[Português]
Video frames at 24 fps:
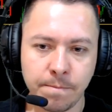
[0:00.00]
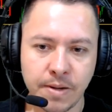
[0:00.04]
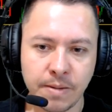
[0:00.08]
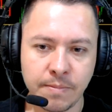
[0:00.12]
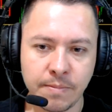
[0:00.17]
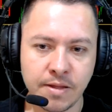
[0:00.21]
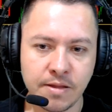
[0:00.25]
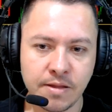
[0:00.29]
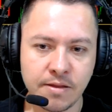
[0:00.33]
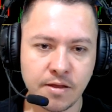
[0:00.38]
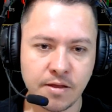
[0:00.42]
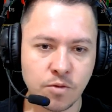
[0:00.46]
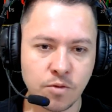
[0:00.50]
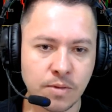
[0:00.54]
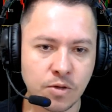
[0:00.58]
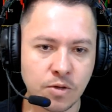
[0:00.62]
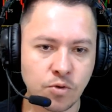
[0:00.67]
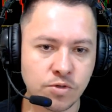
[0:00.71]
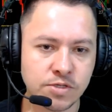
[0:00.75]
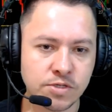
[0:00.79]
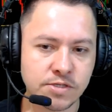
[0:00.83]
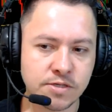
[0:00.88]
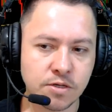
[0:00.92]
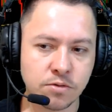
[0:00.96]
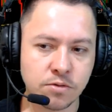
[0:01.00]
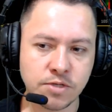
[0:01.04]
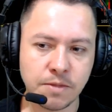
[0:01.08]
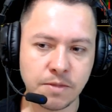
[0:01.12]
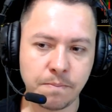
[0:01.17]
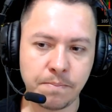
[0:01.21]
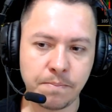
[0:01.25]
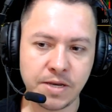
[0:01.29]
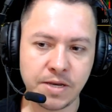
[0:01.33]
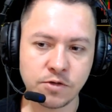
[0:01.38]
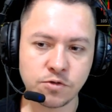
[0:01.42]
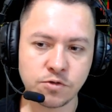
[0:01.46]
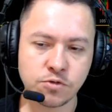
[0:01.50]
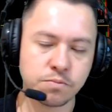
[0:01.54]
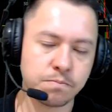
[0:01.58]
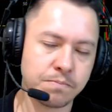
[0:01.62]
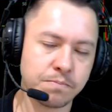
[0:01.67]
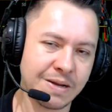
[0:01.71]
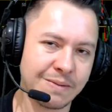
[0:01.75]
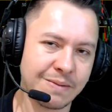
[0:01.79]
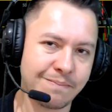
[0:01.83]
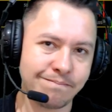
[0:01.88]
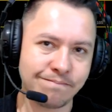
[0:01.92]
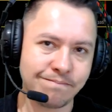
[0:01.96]
para mim ter uma noção de preço
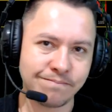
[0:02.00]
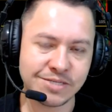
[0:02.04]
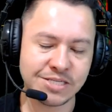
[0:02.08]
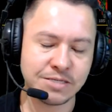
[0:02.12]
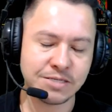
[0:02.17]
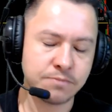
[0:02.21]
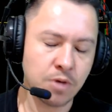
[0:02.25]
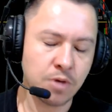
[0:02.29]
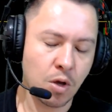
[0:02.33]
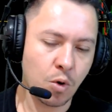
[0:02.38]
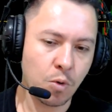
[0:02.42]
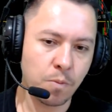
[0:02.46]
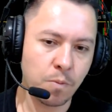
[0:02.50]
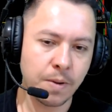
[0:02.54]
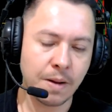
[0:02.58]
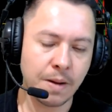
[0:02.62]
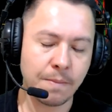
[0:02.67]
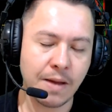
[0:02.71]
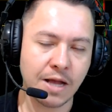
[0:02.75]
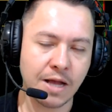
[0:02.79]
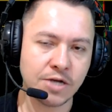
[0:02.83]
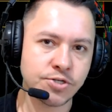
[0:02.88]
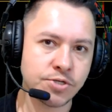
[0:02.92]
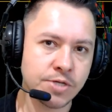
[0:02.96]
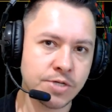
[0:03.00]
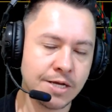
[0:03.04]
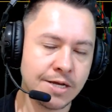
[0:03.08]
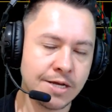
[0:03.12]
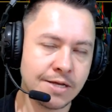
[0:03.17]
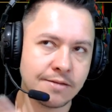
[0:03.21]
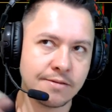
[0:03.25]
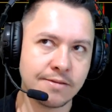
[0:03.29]
para cima ou para baixo